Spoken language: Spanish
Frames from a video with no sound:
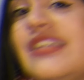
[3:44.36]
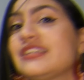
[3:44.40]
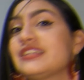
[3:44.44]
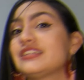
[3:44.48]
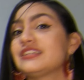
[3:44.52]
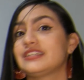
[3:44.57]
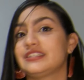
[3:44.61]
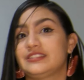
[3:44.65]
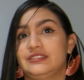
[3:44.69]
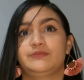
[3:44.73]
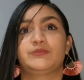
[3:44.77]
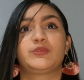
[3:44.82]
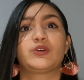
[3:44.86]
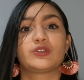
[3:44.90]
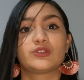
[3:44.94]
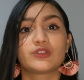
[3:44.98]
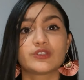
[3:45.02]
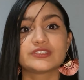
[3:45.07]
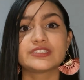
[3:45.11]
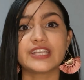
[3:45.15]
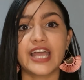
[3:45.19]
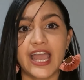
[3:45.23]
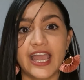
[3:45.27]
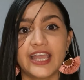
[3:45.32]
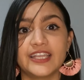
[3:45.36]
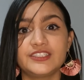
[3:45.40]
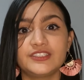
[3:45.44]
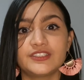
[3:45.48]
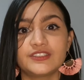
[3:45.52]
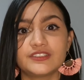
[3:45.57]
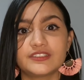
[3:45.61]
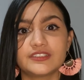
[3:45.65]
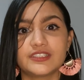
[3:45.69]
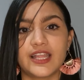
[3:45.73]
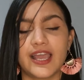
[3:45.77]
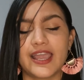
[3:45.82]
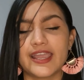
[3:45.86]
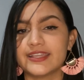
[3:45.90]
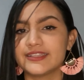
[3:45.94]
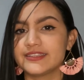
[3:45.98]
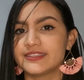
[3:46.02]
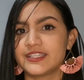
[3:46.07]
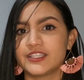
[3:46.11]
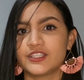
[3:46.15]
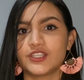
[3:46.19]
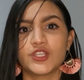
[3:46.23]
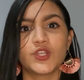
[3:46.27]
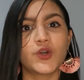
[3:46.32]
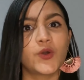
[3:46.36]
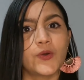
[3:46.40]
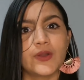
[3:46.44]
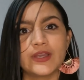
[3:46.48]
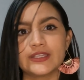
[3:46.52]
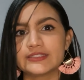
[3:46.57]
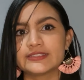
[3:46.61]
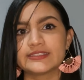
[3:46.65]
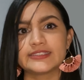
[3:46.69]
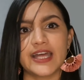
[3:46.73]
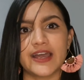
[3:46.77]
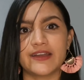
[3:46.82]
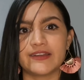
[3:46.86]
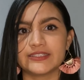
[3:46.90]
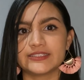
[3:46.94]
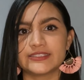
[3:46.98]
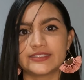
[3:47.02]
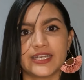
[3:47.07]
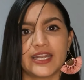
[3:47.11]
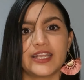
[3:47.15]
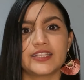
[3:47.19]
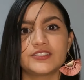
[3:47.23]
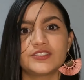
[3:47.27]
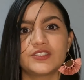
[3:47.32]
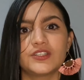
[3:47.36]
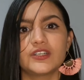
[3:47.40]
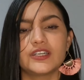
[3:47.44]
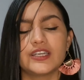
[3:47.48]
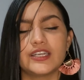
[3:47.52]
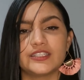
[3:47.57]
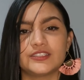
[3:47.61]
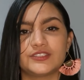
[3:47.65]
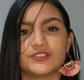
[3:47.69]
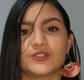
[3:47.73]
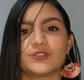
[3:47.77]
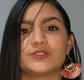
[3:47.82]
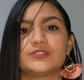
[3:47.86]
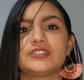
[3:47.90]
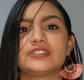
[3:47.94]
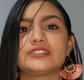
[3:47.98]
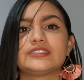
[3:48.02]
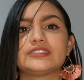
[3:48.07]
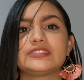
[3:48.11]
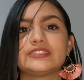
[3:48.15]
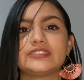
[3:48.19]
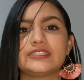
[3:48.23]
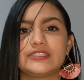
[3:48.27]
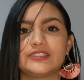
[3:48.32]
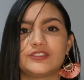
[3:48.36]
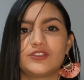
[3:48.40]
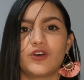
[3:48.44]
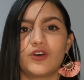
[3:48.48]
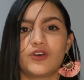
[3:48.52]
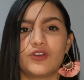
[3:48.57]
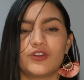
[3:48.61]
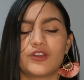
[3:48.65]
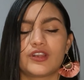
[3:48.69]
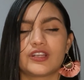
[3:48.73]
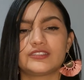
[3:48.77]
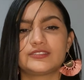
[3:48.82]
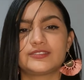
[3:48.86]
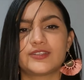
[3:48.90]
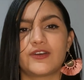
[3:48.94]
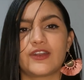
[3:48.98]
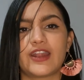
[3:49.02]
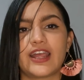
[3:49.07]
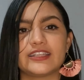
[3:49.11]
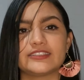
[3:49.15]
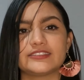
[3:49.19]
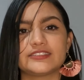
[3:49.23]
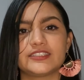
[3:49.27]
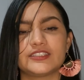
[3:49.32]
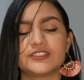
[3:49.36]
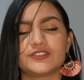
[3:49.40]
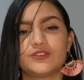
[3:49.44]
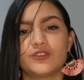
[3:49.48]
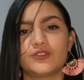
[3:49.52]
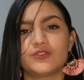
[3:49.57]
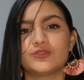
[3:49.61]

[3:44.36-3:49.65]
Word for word: Ya por dos años la gente no estaba entrando, entonces todos los restaurantes,